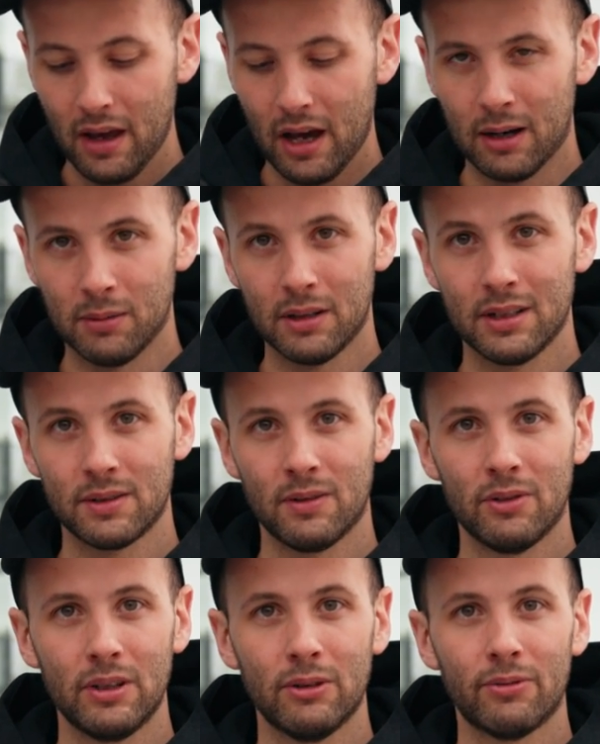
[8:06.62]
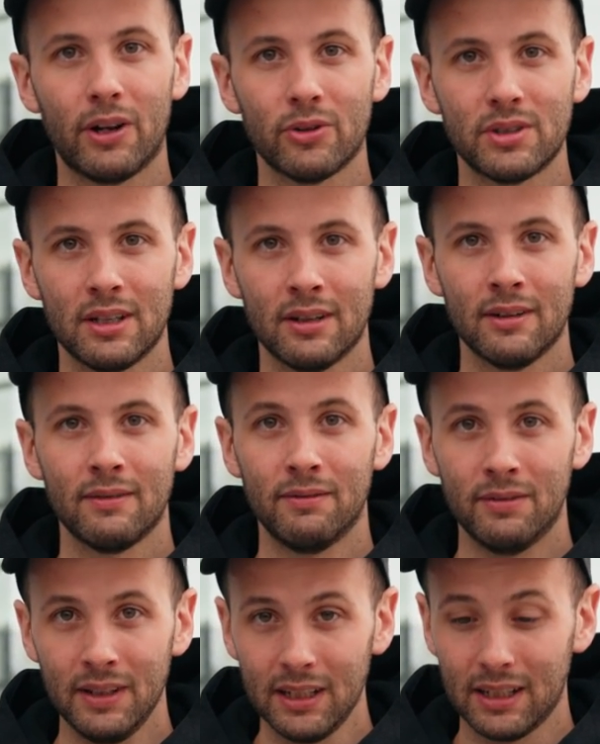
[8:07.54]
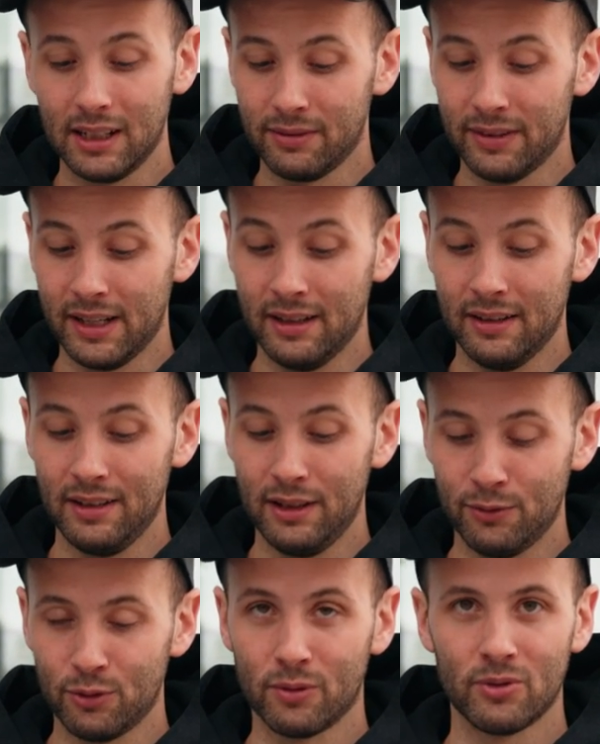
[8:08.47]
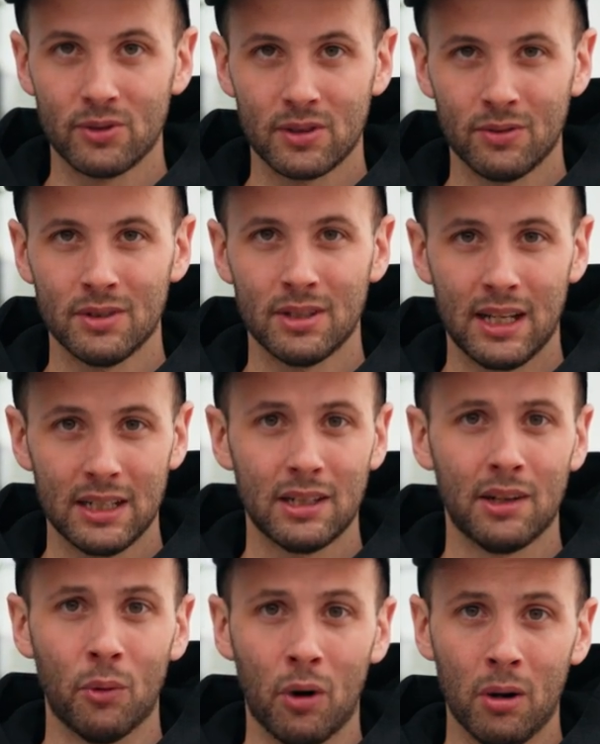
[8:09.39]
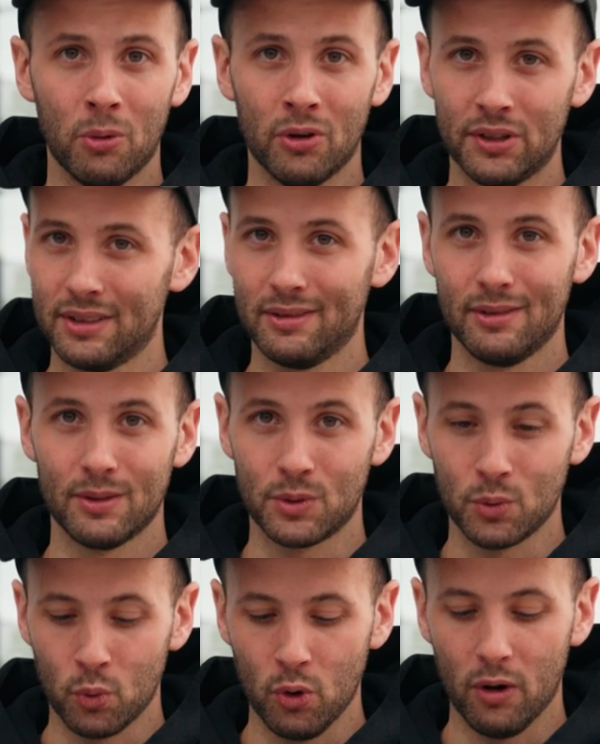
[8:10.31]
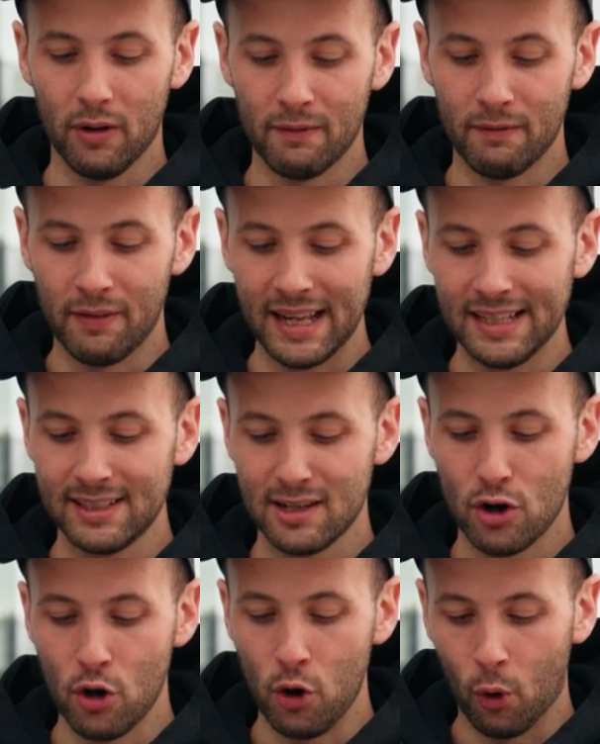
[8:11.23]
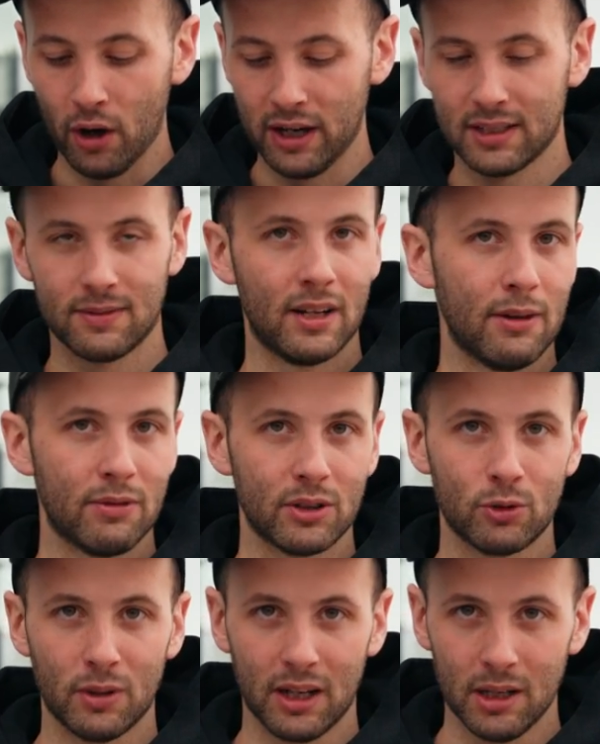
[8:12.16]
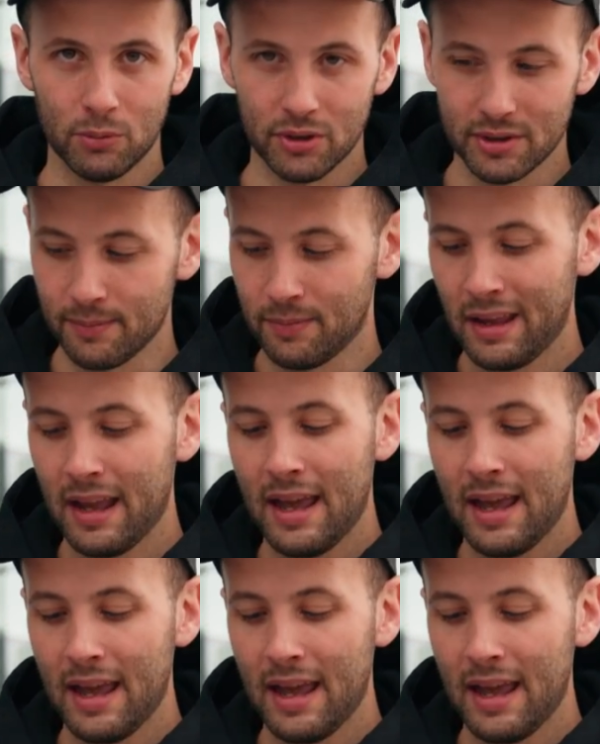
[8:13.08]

aber das war auf jeden Fall auch sehr wichtig, weil die Fotofunktionen sind echt enorm und so weltneu, dass wir da einfach drüber reden mussten.